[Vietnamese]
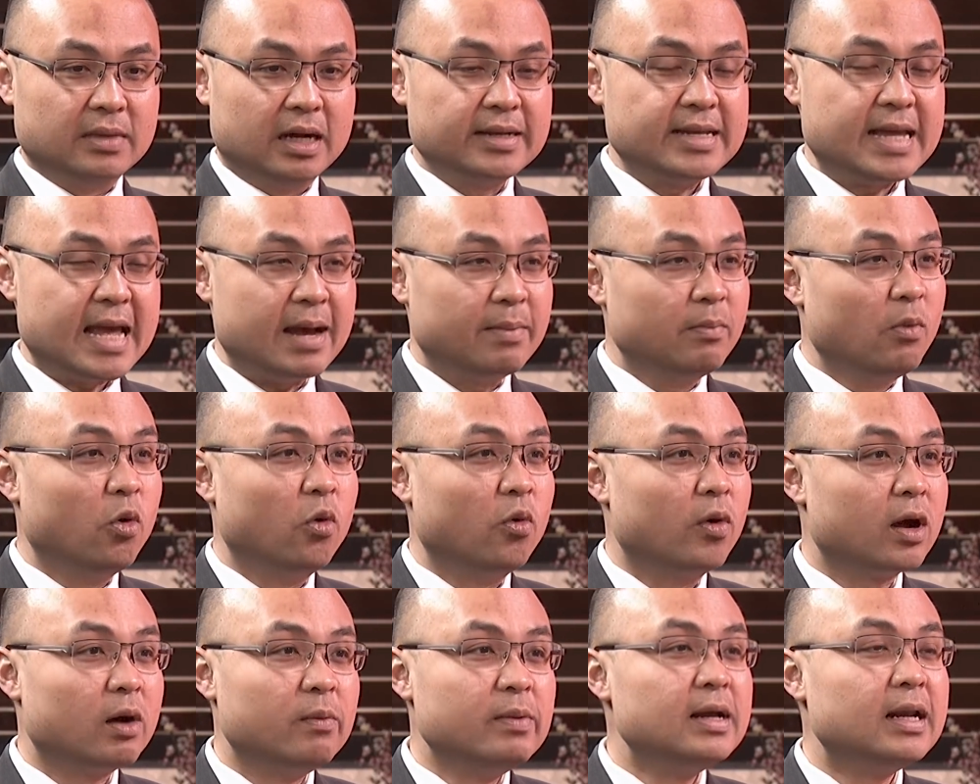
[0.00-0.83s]
ở nhà
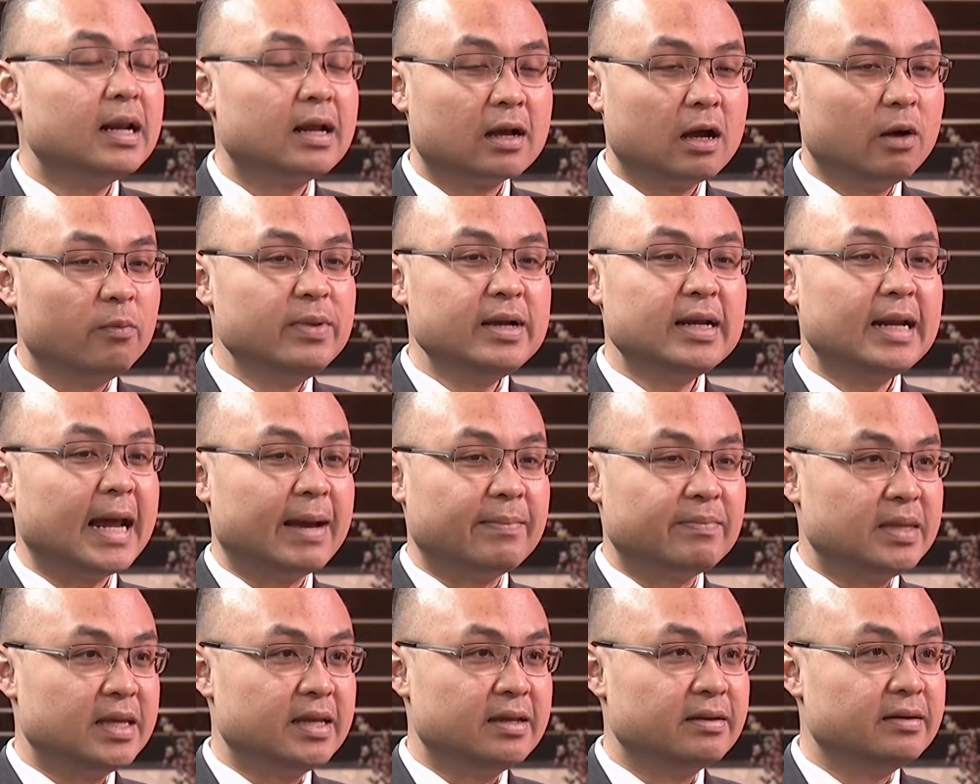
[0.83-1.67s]
buồn quá không biết không biết
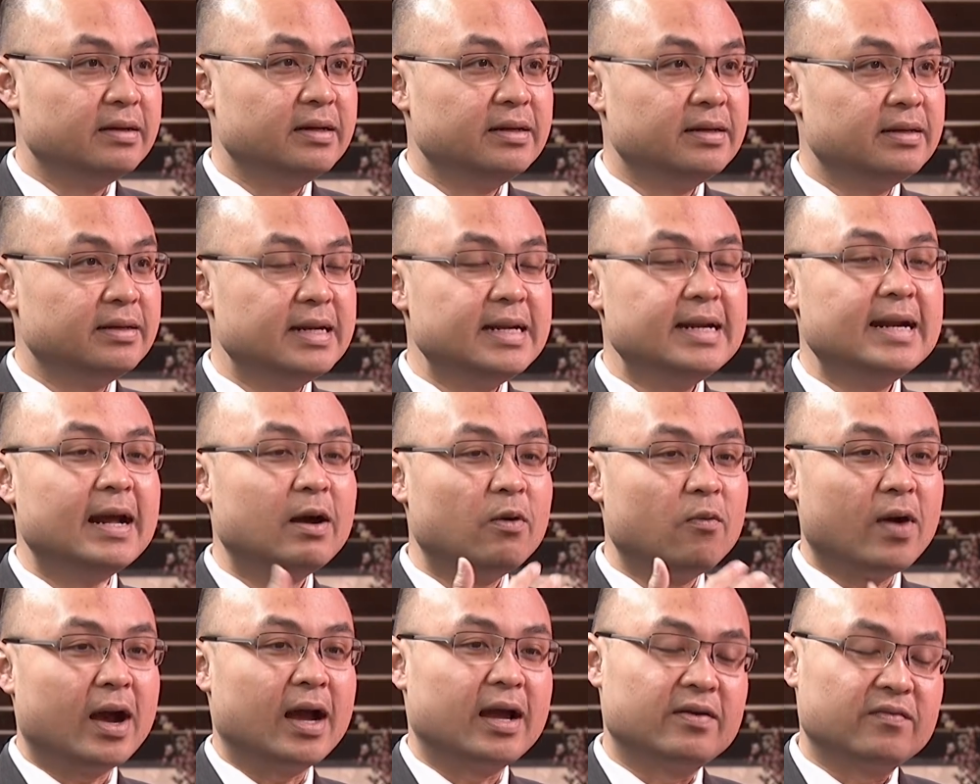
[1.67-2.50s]
làm gì cho nên đi
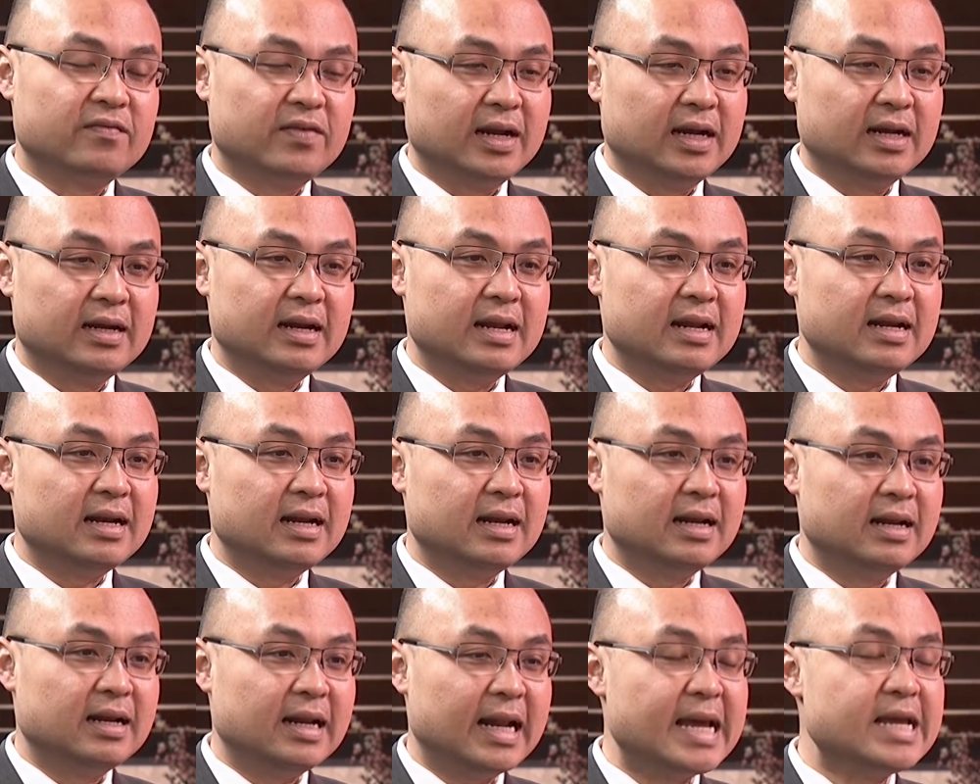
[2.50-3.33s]
ra ngoài và để
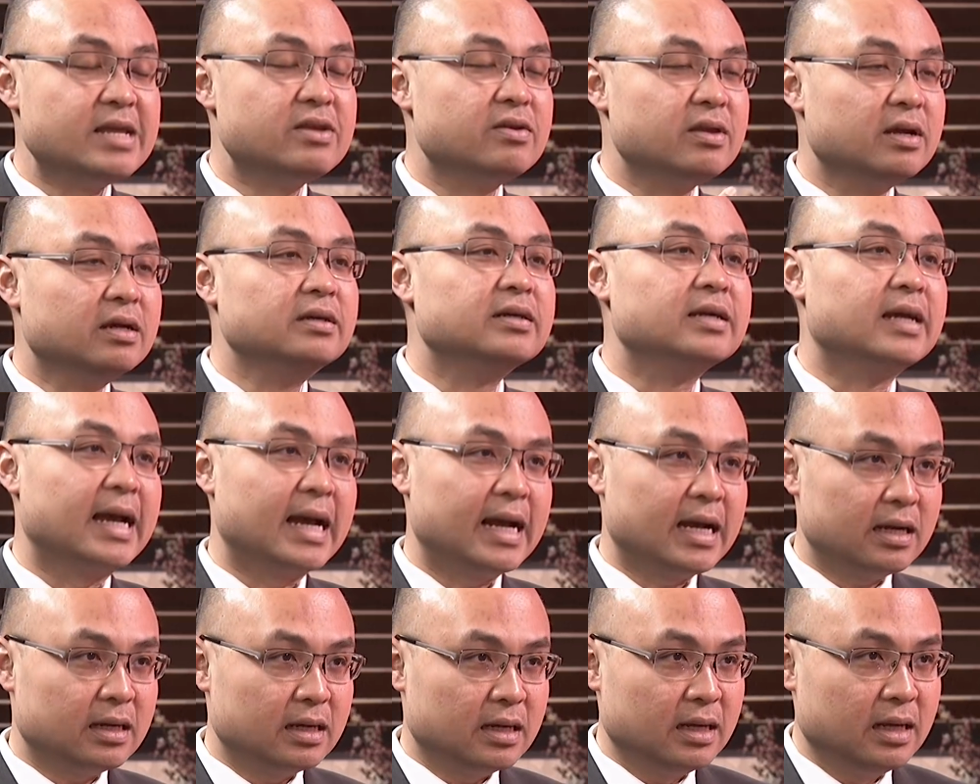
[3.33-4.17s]
lây cho những người
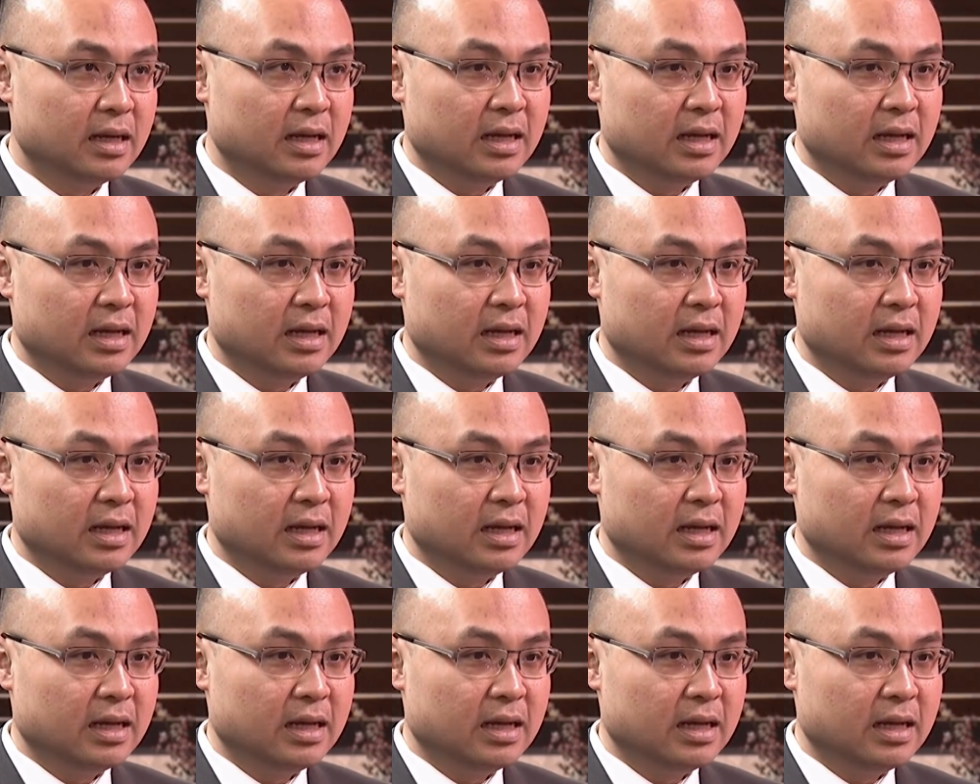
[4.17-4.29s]
khác